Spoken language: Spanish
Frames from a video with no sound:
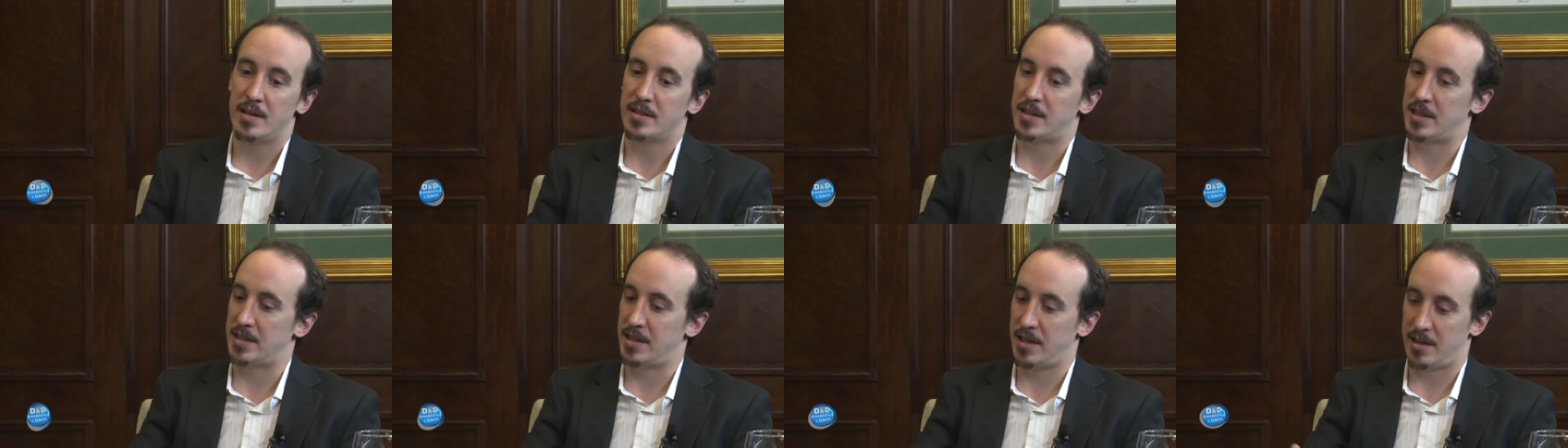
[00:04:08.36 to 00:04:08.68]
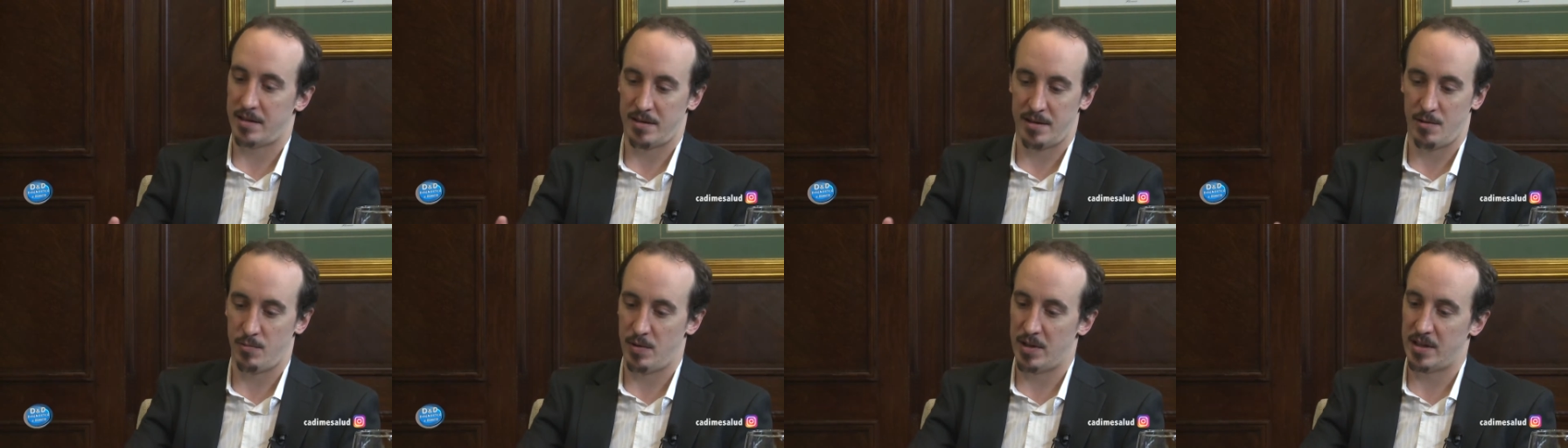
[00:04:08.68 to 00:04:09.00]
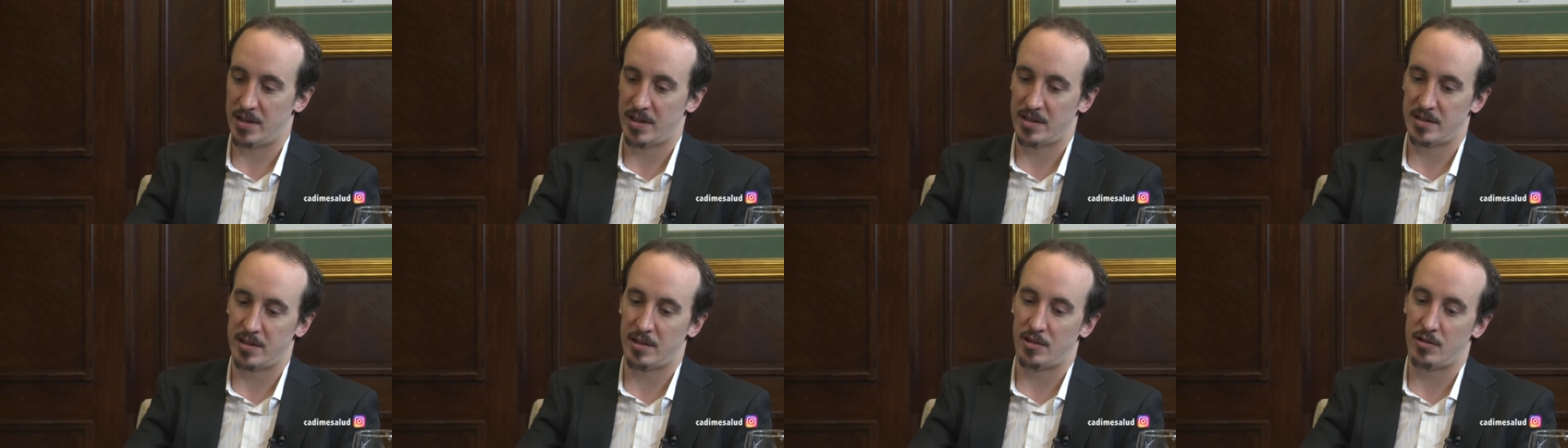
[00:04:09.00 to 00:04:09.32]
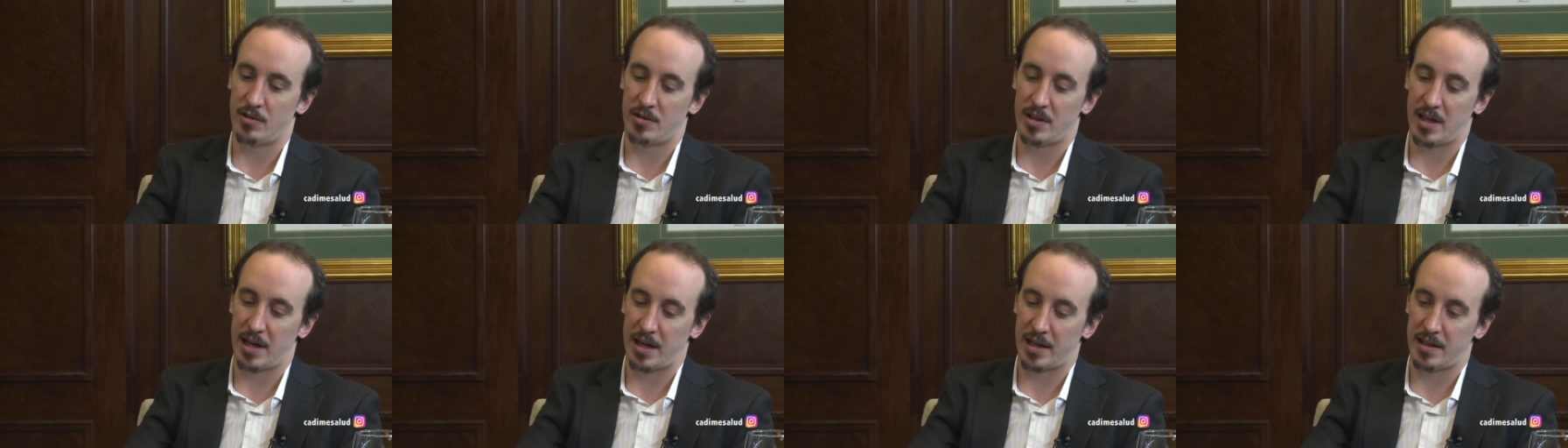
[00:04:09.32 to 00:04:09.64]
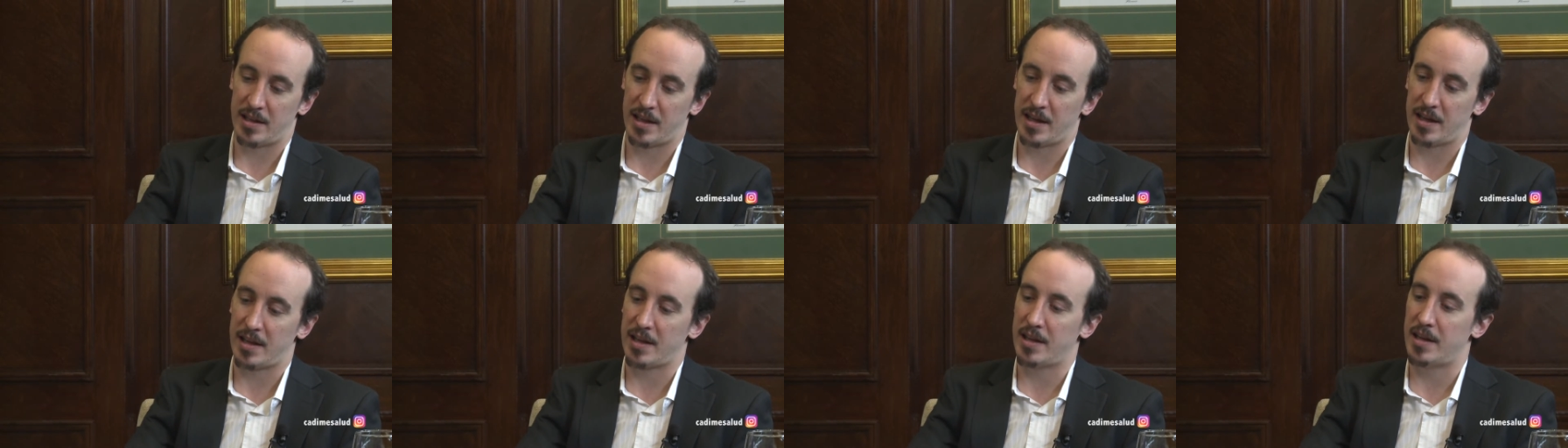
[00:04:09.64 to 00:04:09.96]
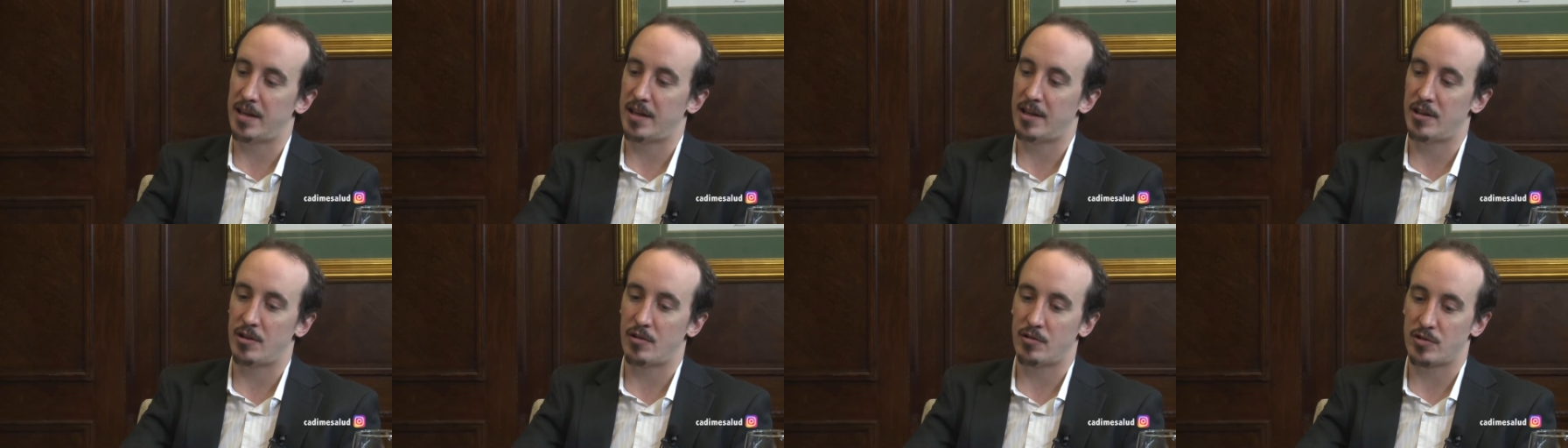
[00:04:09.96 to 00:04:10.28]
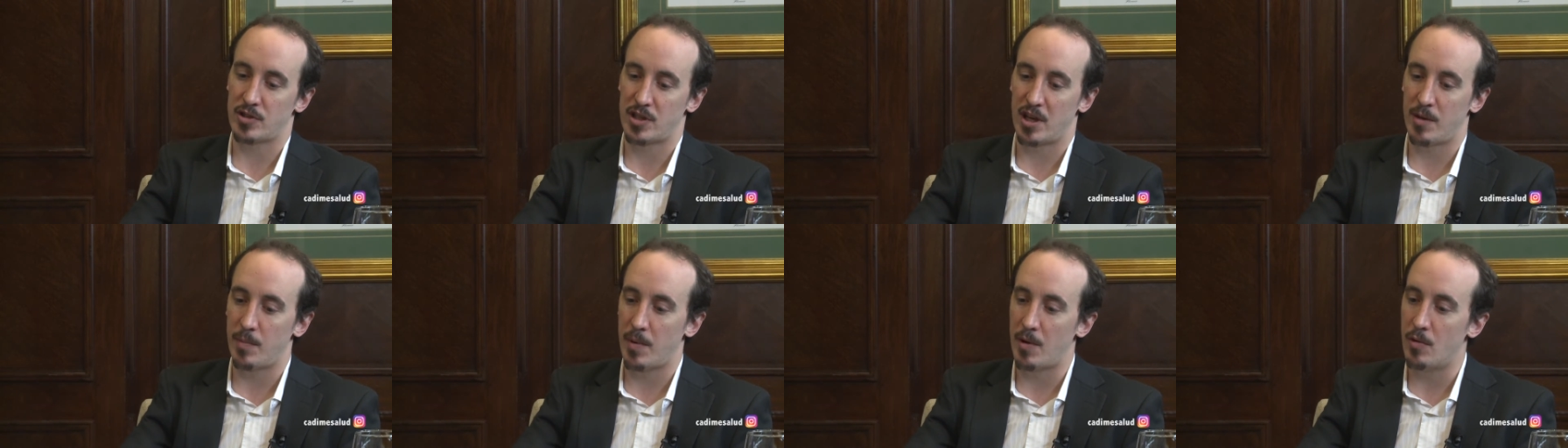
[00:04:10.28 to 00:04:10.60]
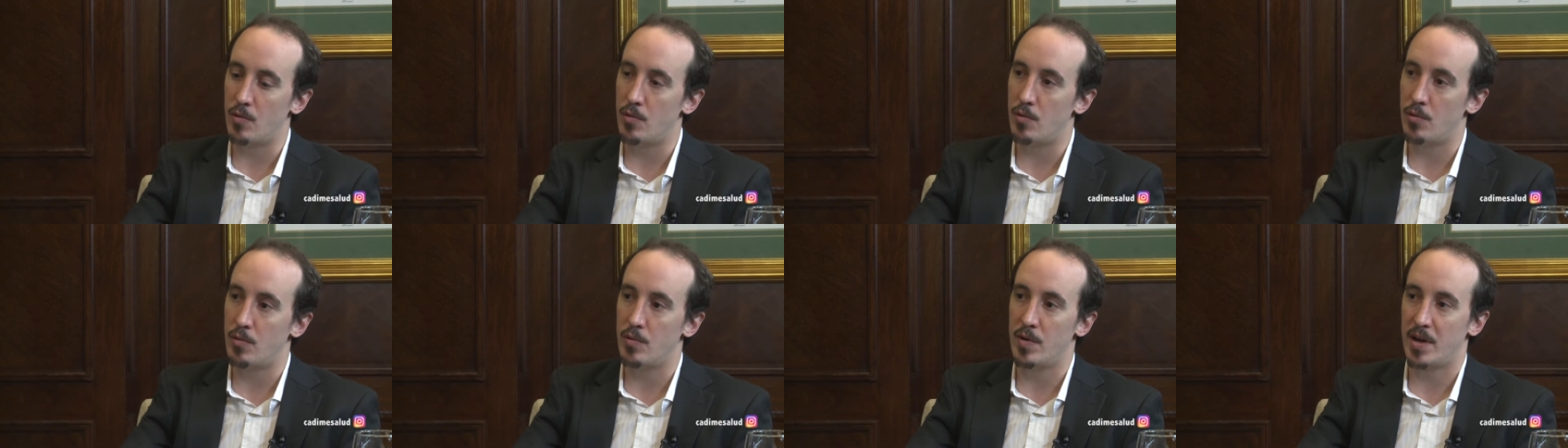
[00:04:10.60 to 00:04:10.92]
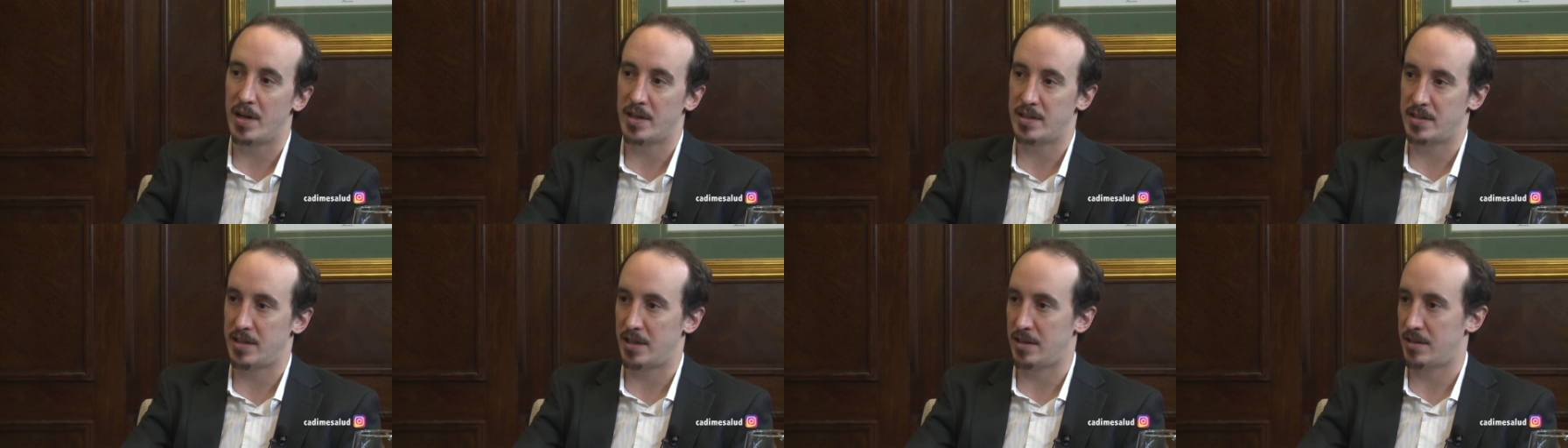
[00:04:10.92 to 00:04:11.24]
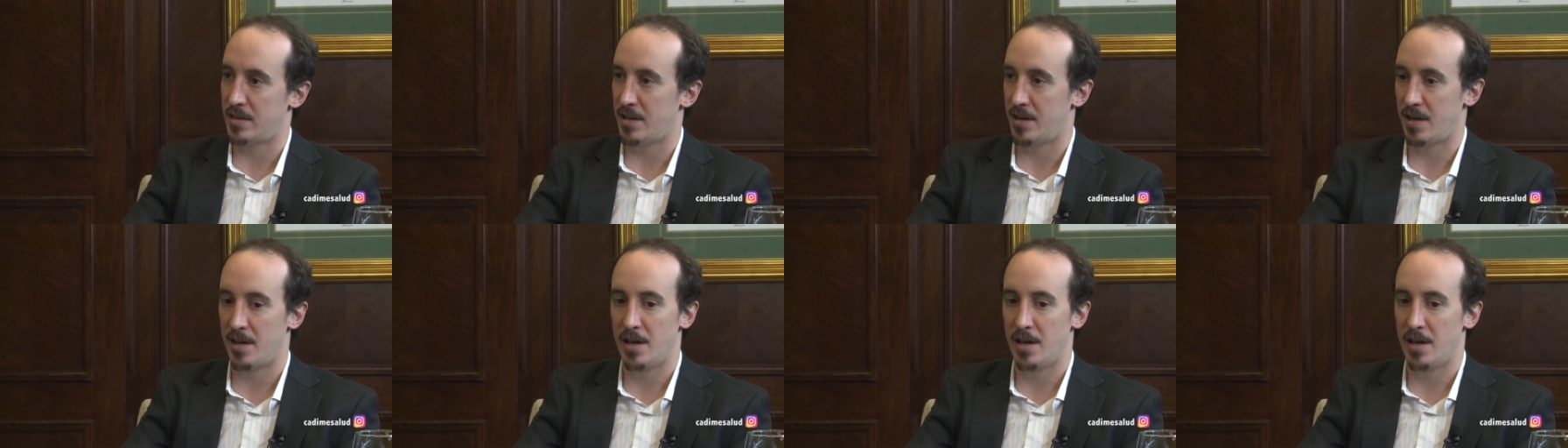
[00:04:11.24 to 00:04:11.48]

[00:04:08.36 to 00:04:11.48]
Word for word: ya sea de vuelta, insisto, tarjeta de crédito, CBU, etc.